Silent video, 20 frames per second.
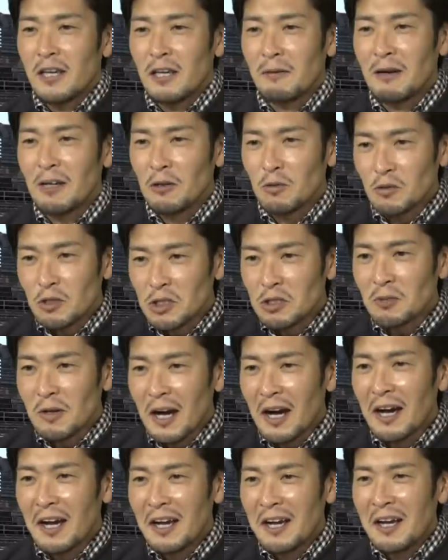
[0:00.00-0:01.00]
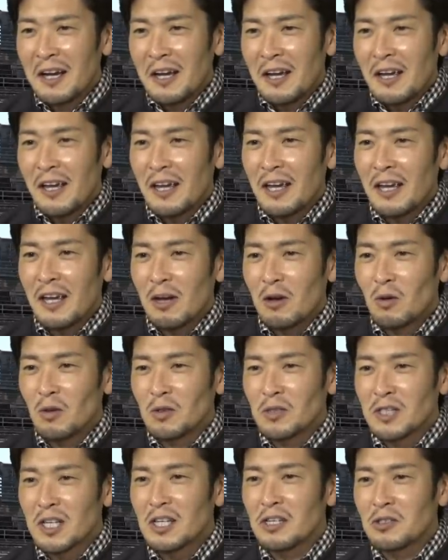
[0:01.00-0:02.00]
今の牛はえこの
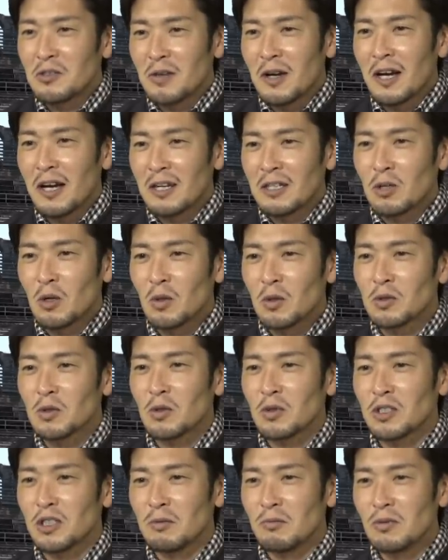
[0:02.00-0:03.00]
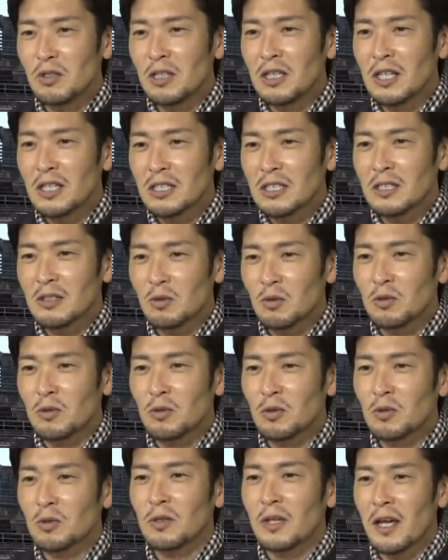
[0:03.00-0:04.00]
選手が闘争心むき出したという
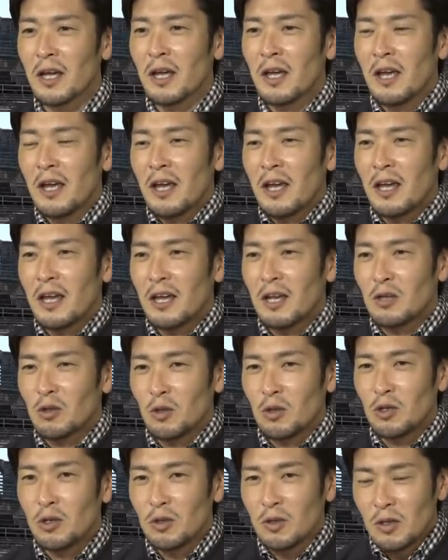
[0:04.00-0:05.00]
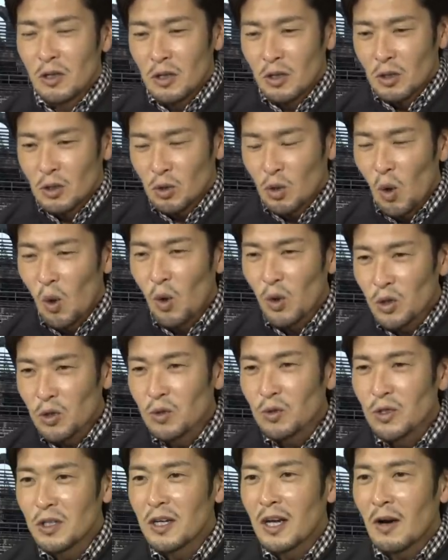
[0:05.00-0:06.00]
ことで、えーと、闘牛
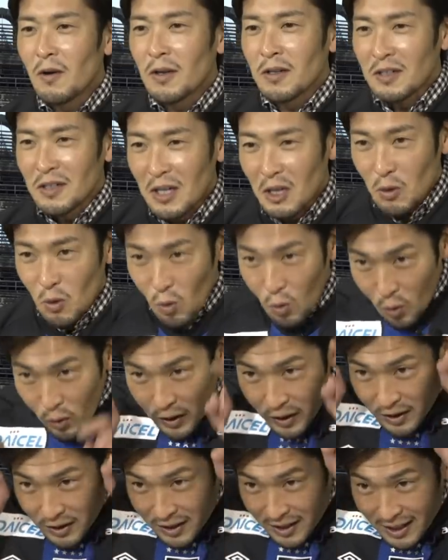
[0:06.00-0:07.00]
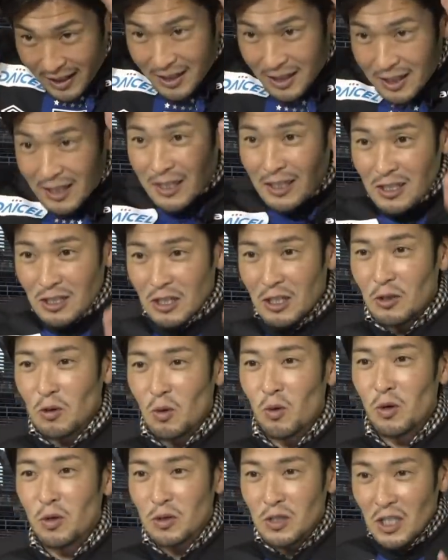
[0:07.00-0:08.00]
に代わってこうやってやってたんですけど
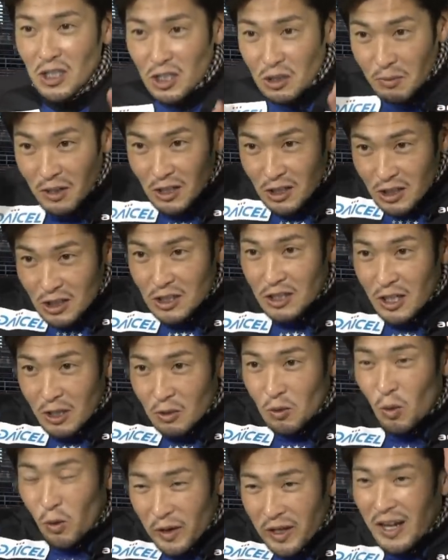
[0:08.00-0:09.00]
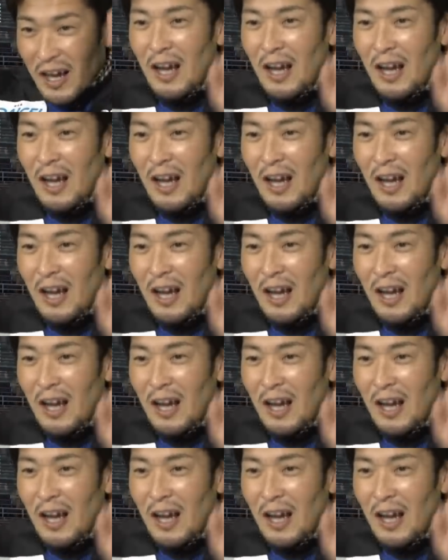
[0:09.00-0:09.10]
これを説明してる俺